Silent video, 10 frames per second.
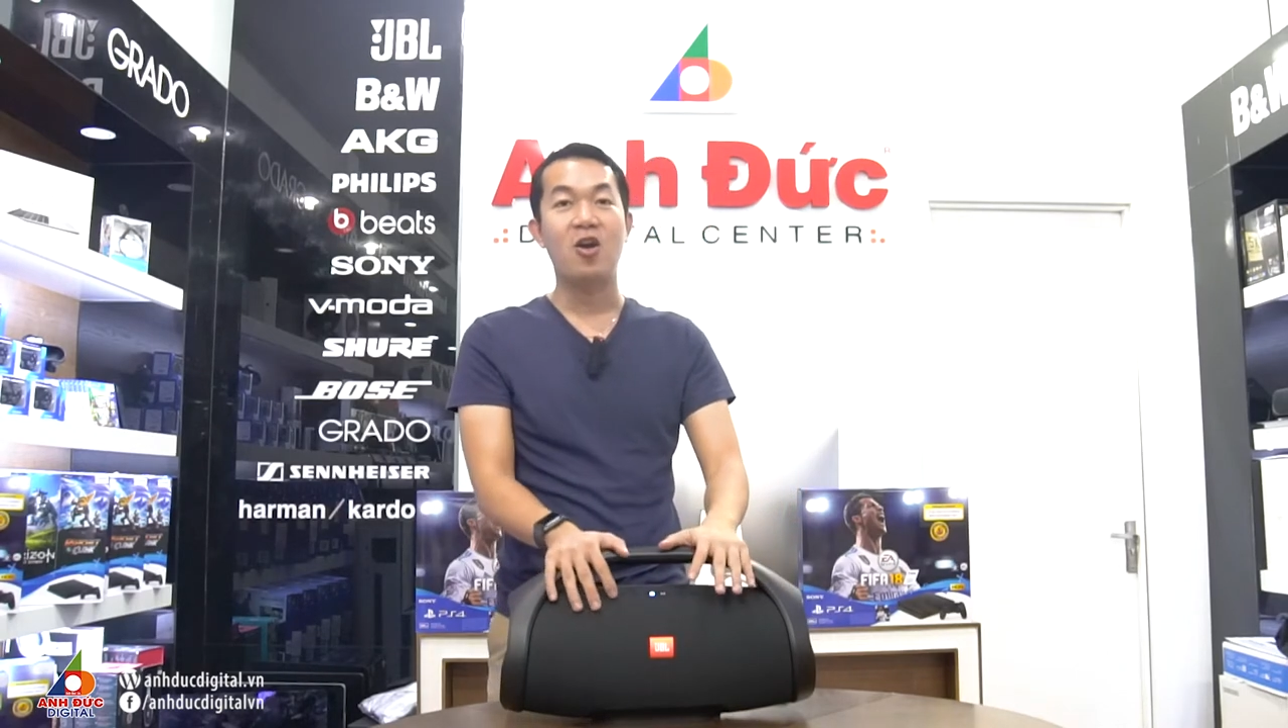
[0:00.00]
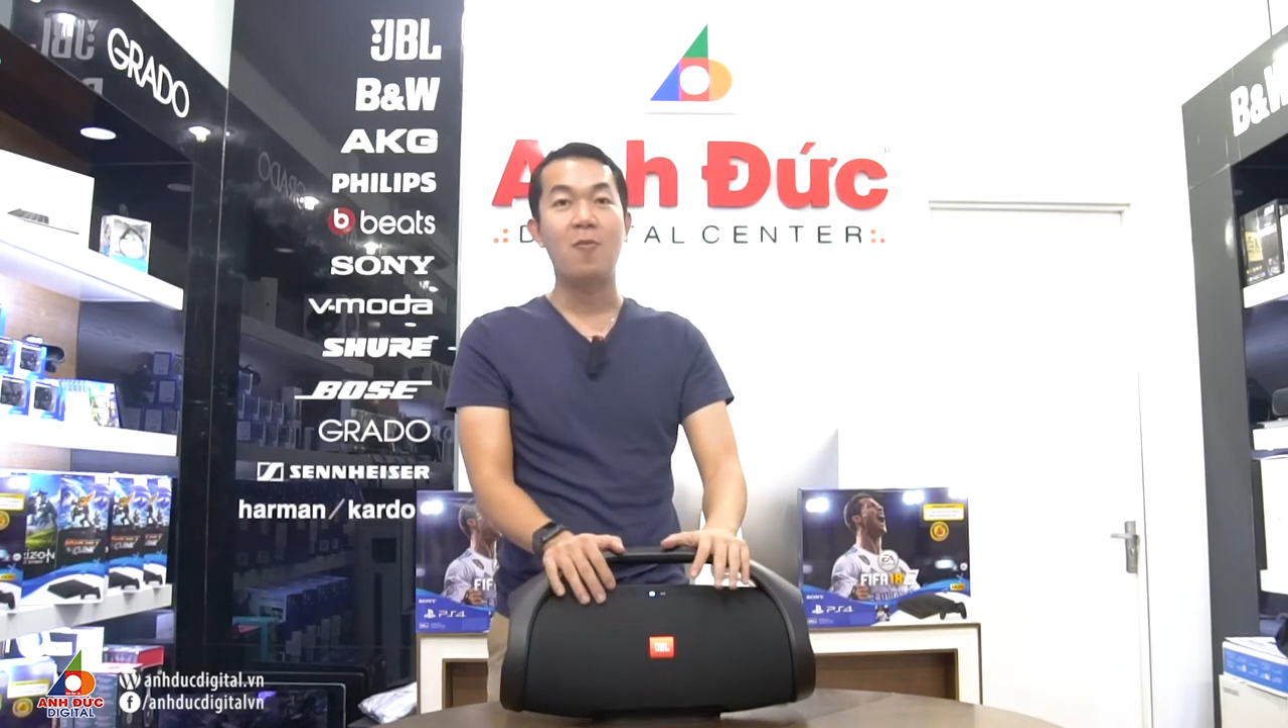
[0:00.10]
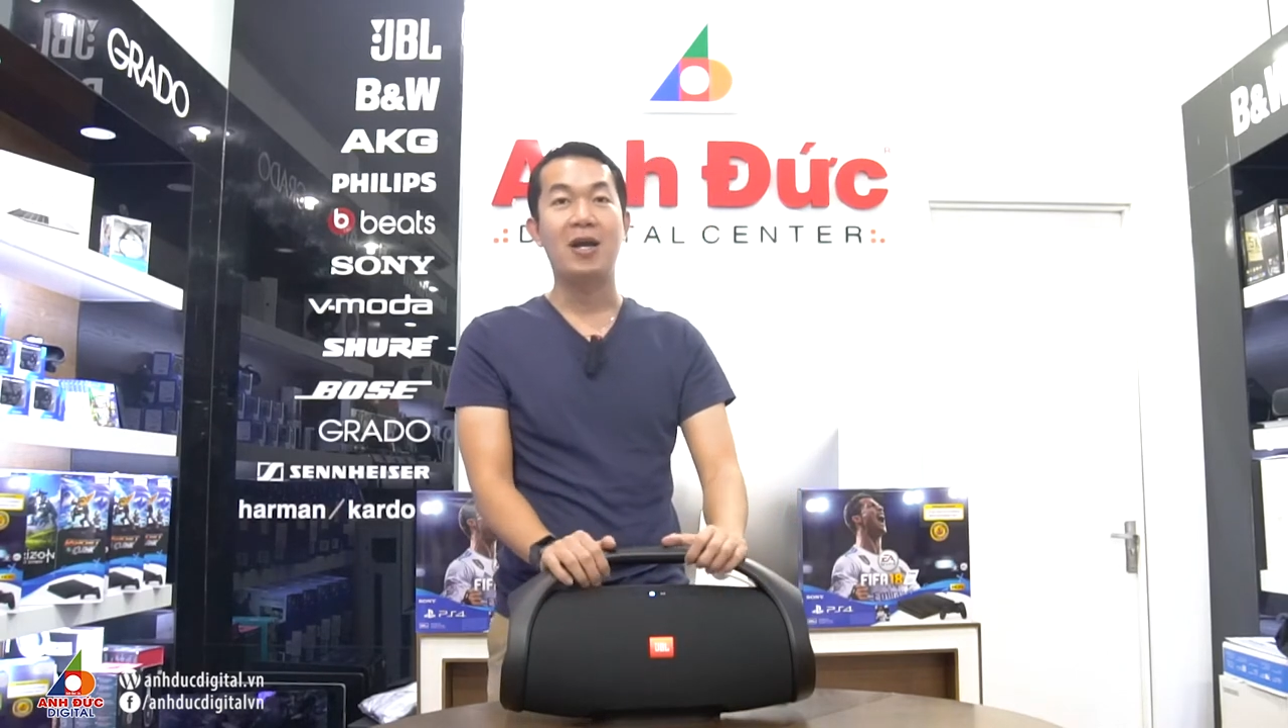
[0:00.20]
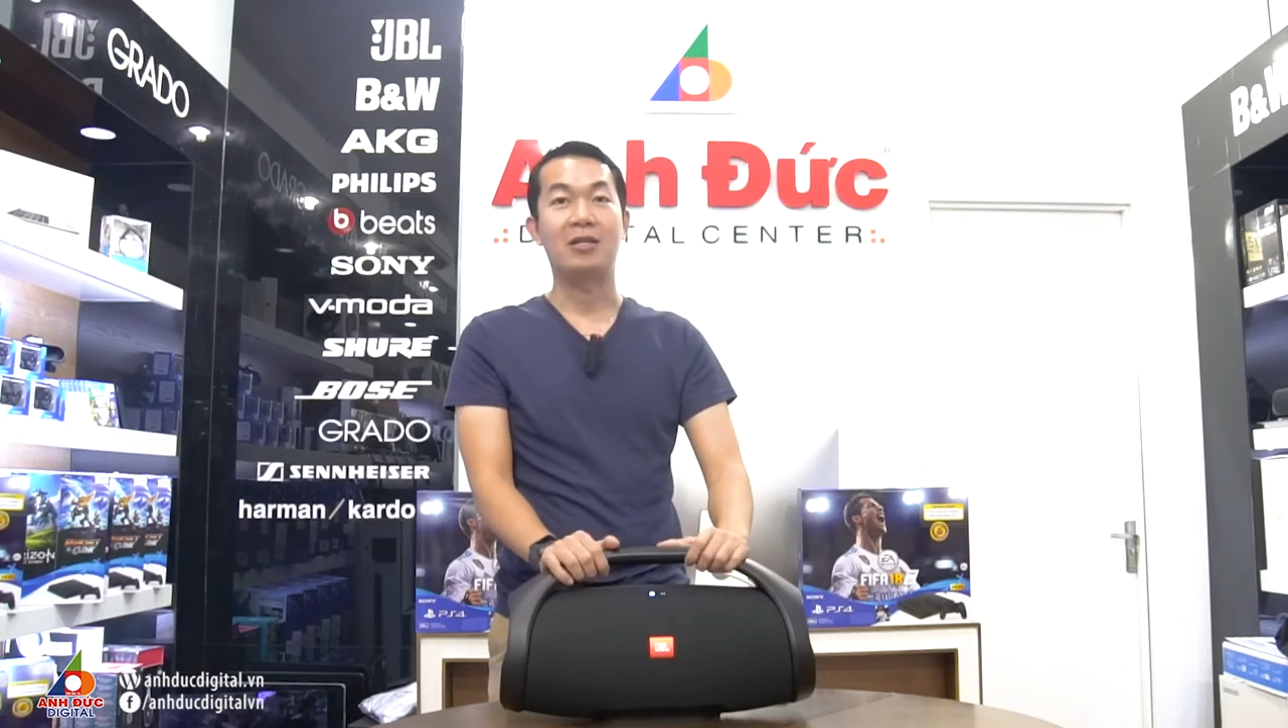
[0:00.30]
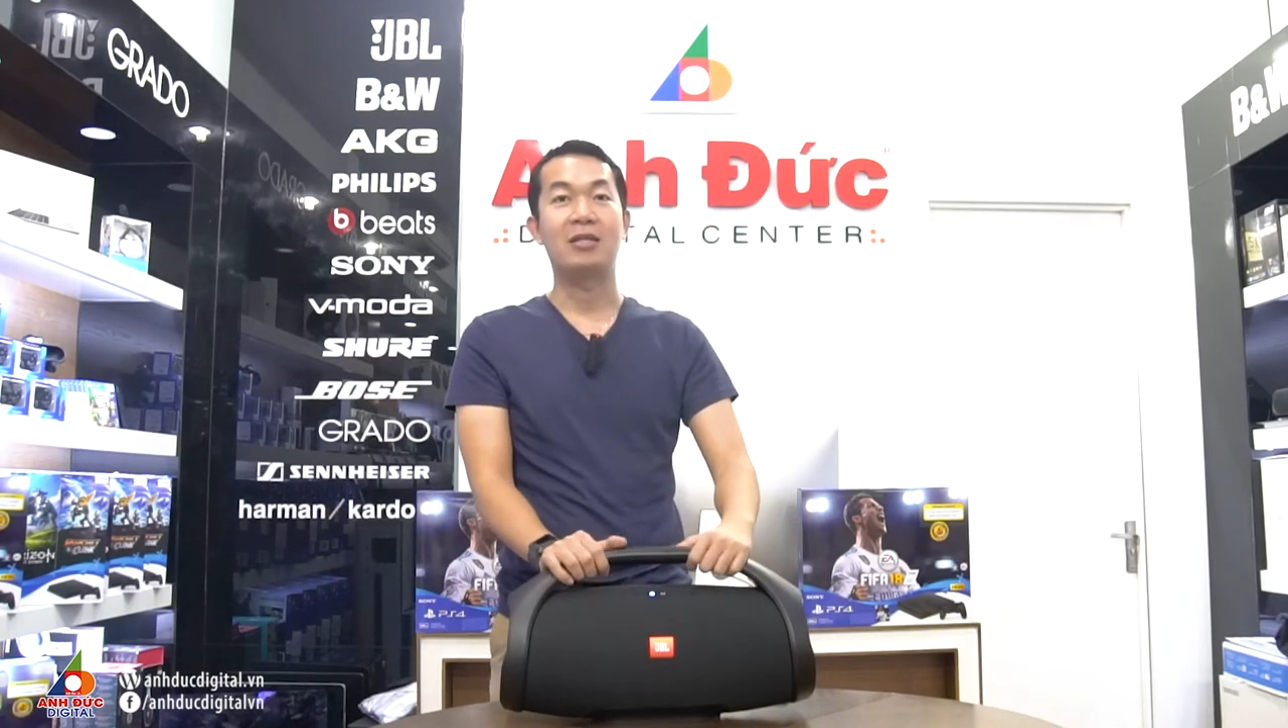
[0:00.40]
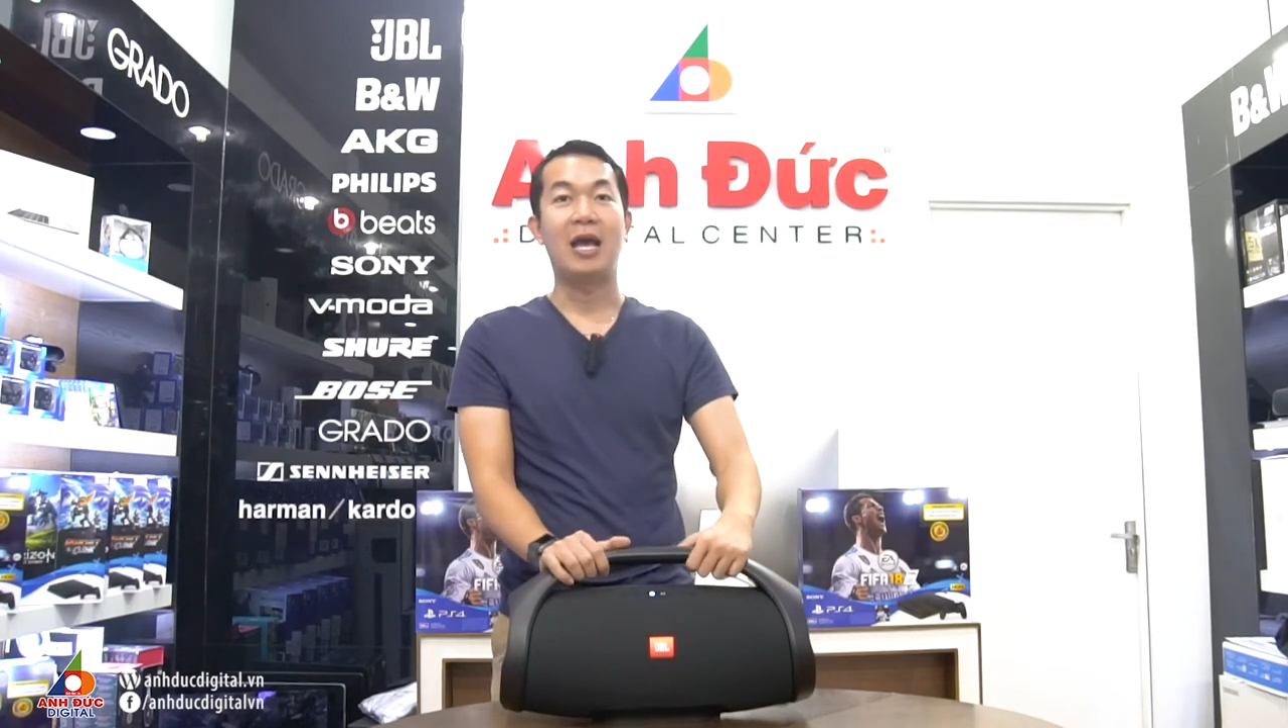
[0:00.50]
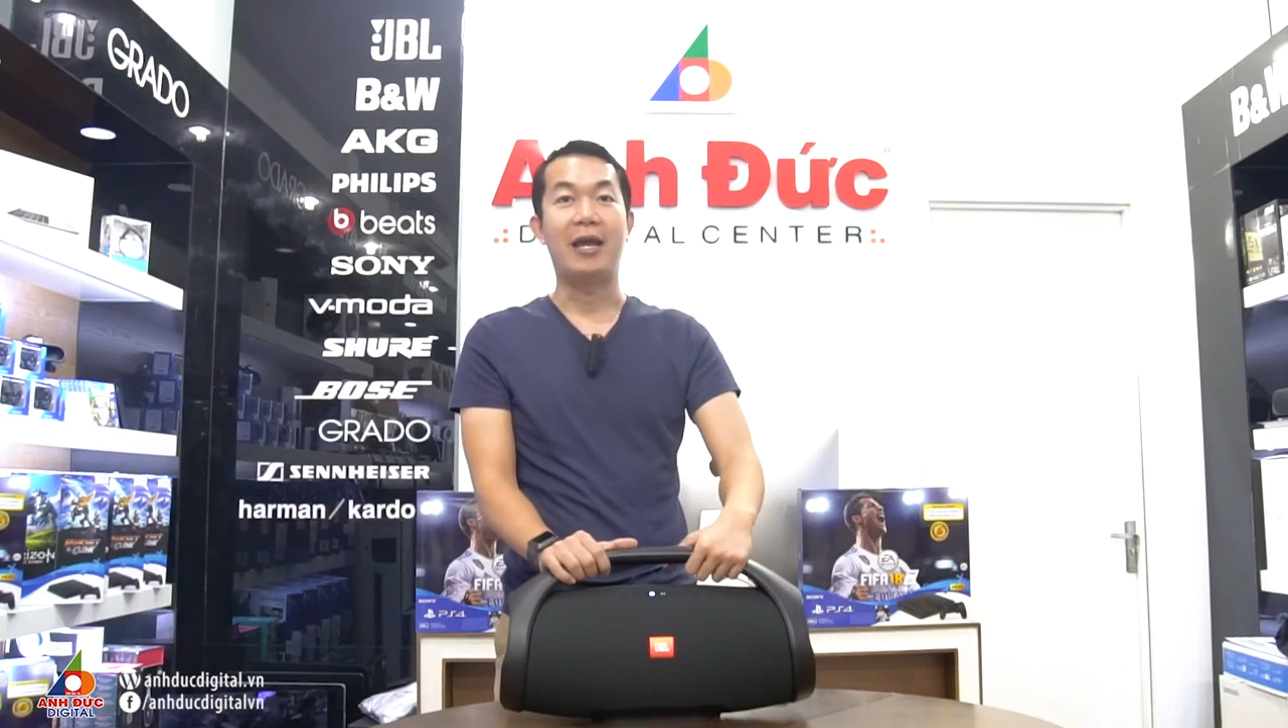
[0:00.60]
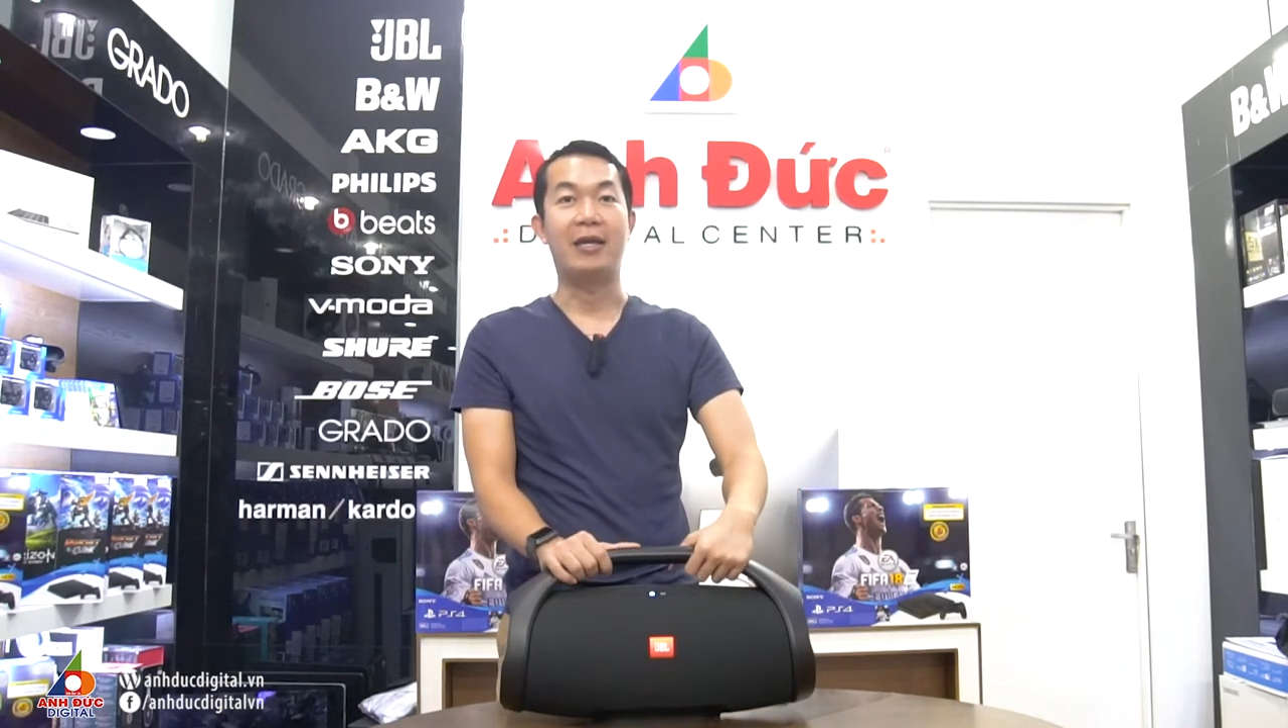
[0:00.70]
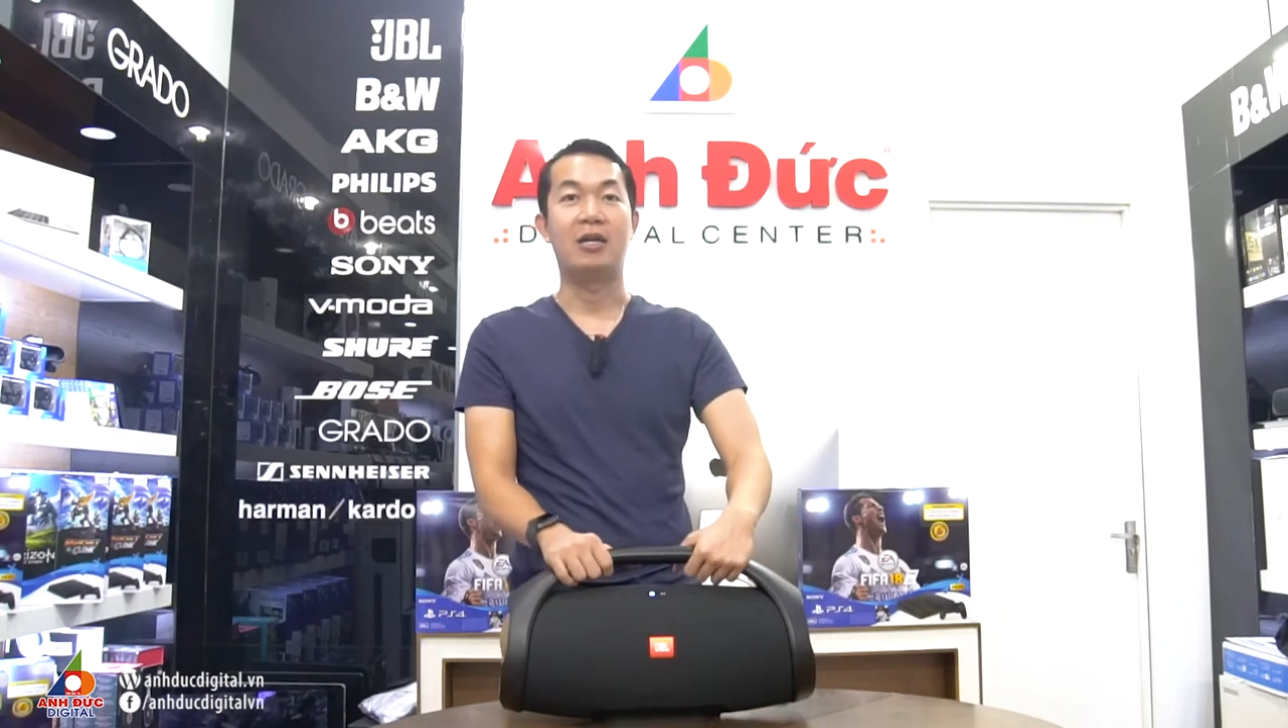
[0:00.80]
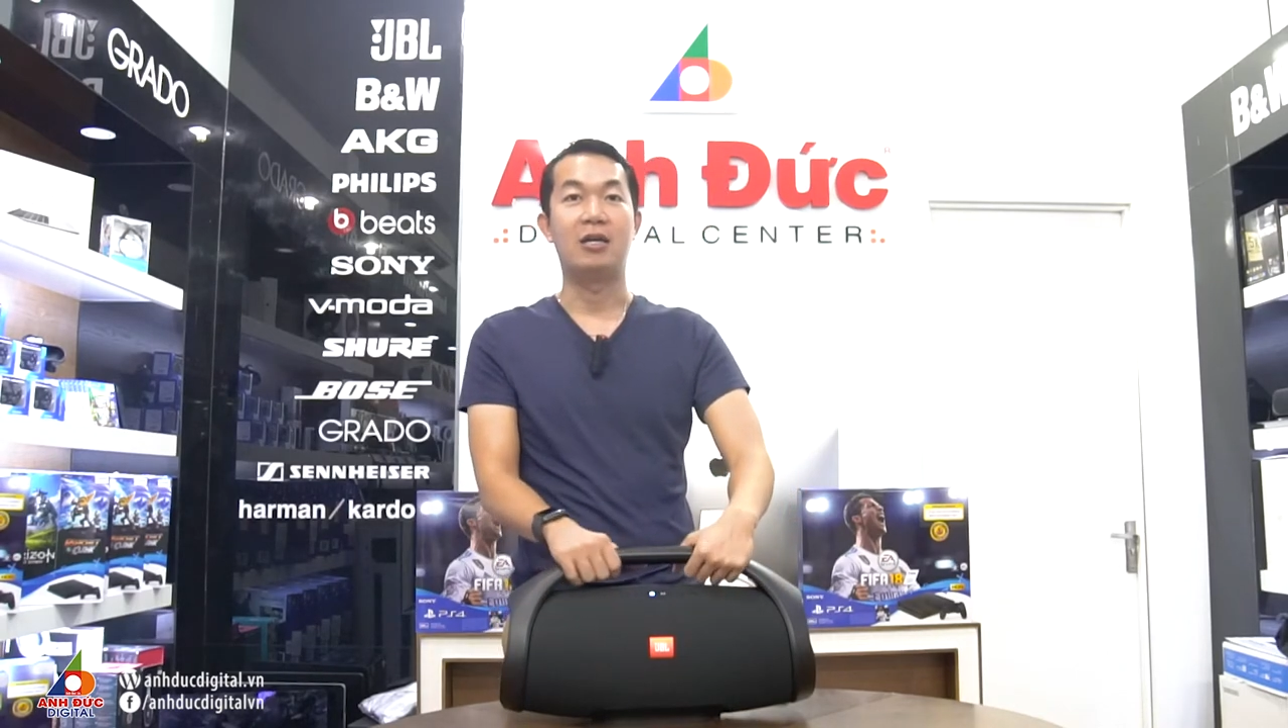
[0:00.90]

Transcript: có mặt tại